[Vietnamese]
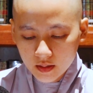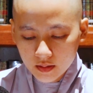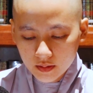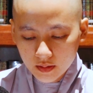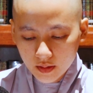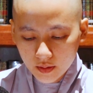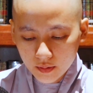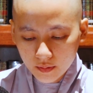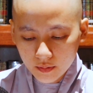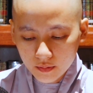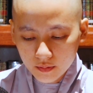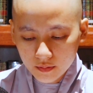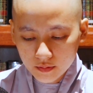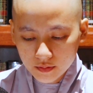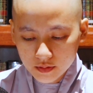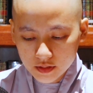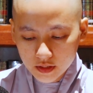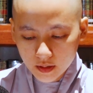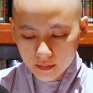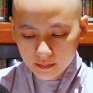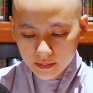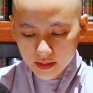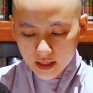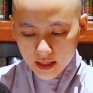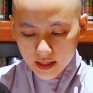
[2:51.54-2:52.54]
nếu
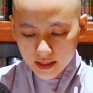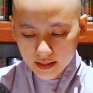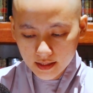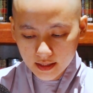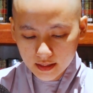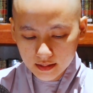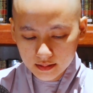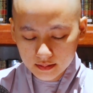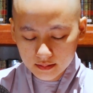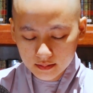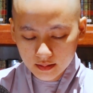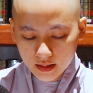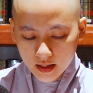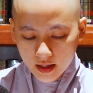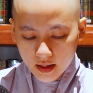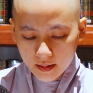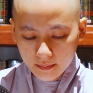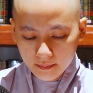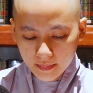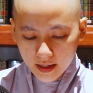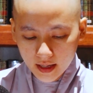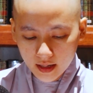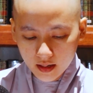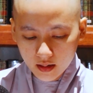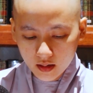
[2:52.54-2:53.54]
trong gia đình
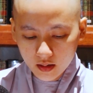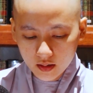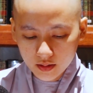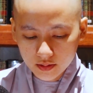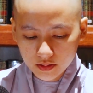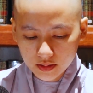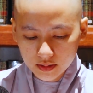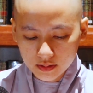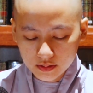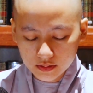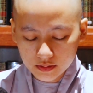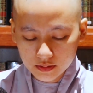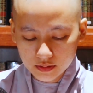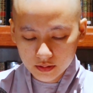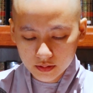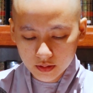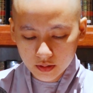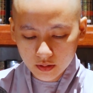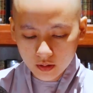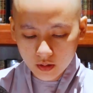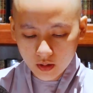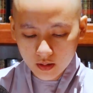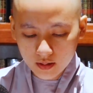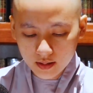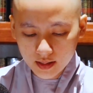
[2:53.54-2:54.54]
mà có những
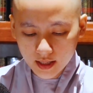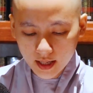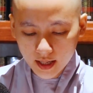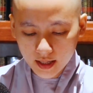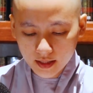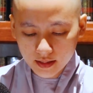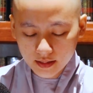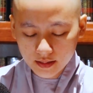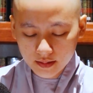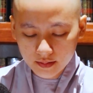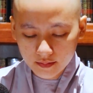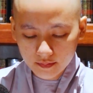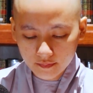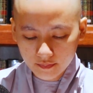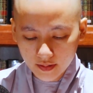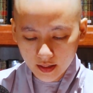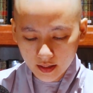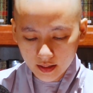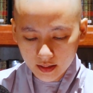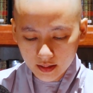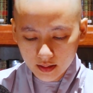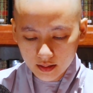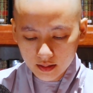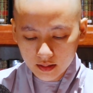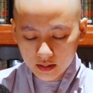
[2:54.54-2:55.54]
người con gái như
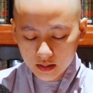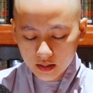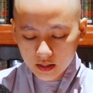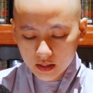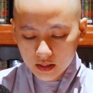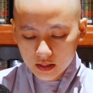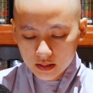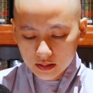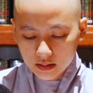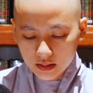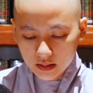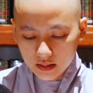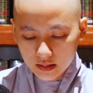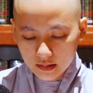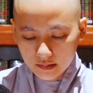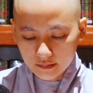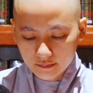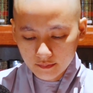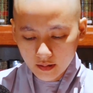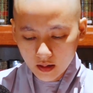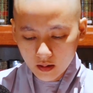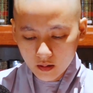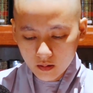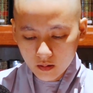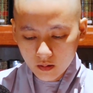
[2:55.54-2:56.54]
vậy thì
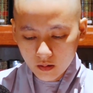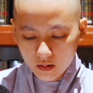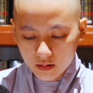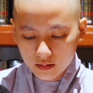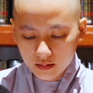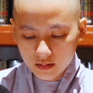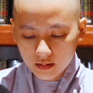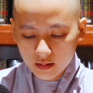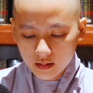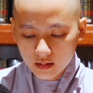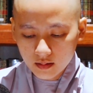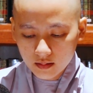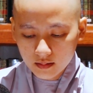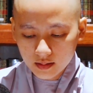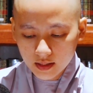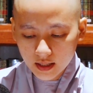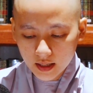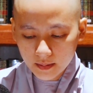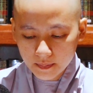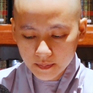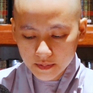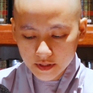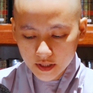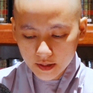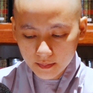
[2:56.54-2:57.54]
vẫn còn hơn
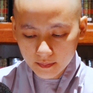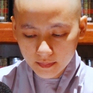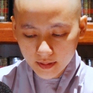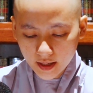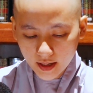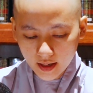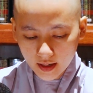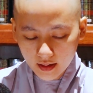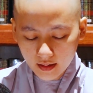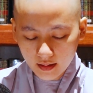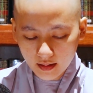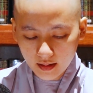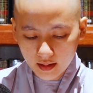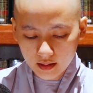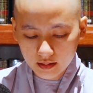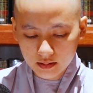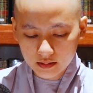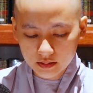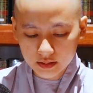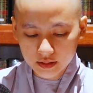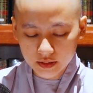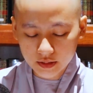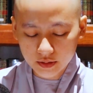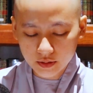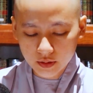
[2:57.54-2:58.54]
gấp trăm ngàn
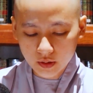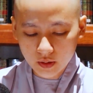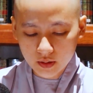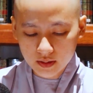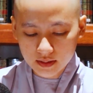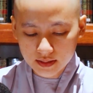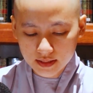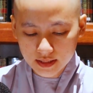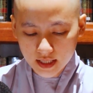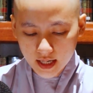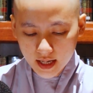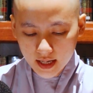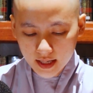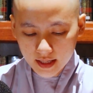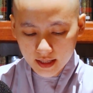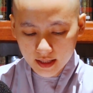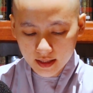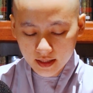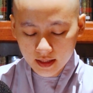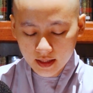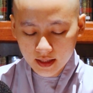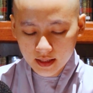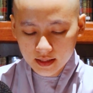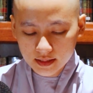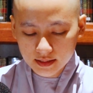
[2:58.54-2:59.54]
lần người con
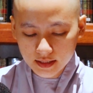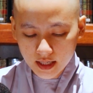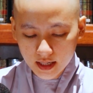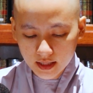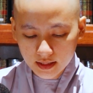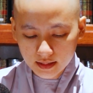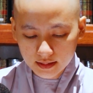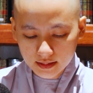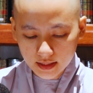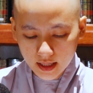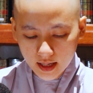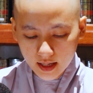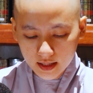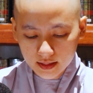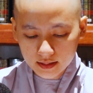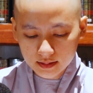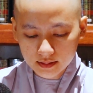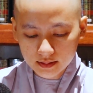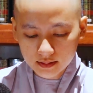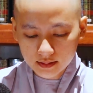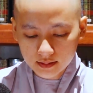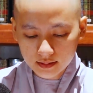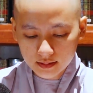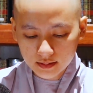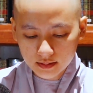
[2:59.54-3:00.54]
trai trác
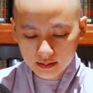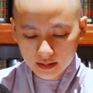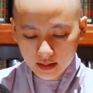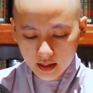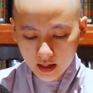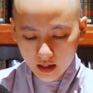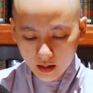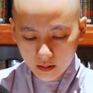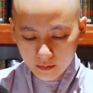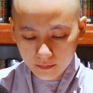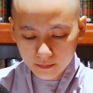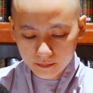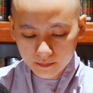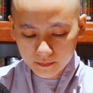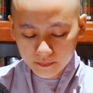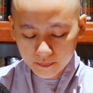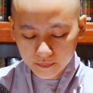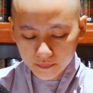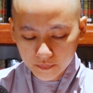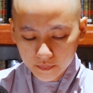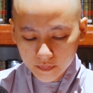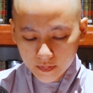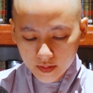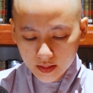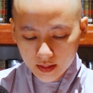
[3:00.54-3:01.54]
tán hư hỏng
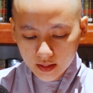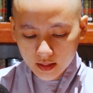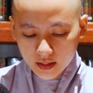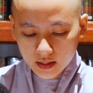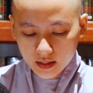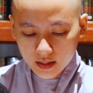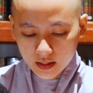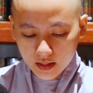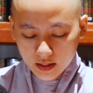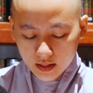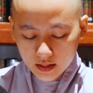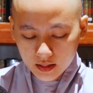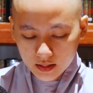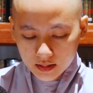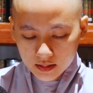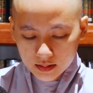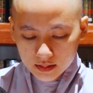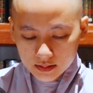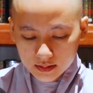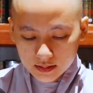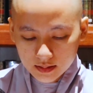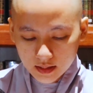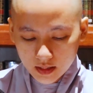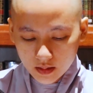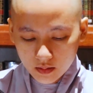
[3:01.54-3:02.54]

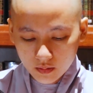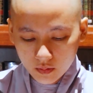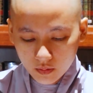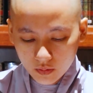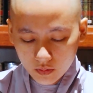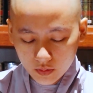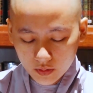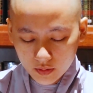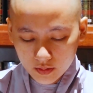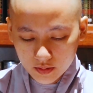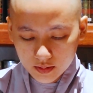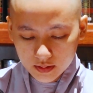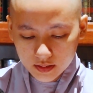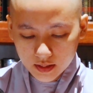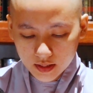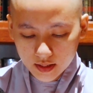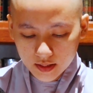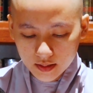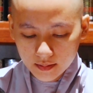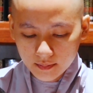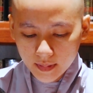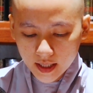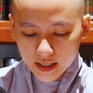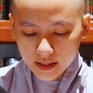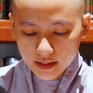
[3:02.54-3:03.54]
xã hội
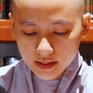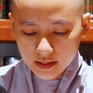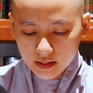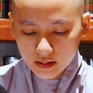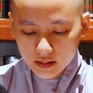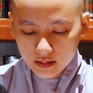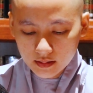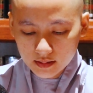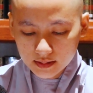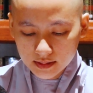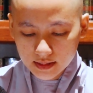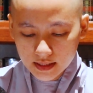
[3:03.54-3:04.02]
thời bấy giờ